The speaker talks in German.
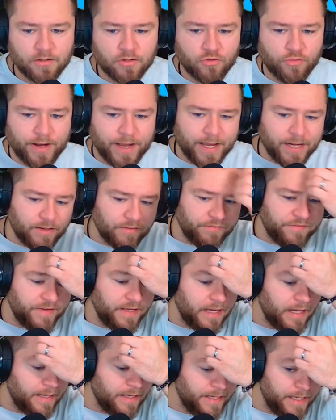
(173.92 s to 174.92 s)
graden
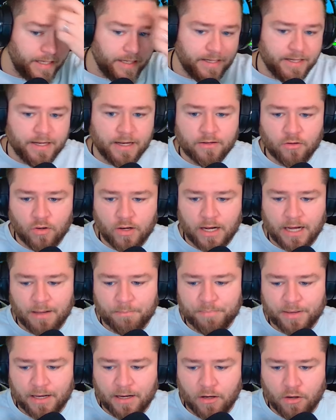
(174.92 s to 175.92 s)
wir ihn hier noch
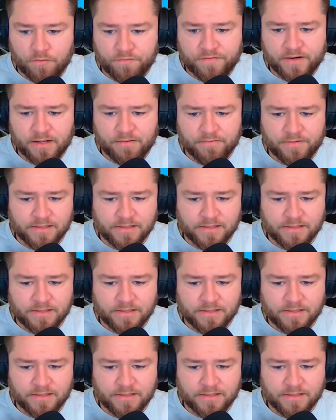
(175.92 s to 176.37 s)
ab auf Level